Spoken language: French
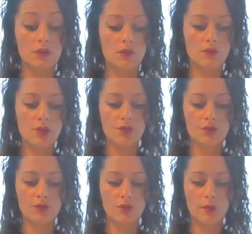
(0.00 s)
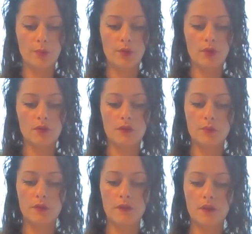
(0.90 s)
Désolé, j'ai entendu ma porte,
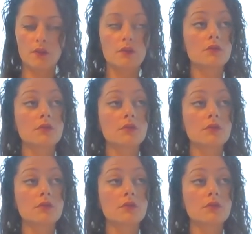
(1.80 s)
c'est bizarre.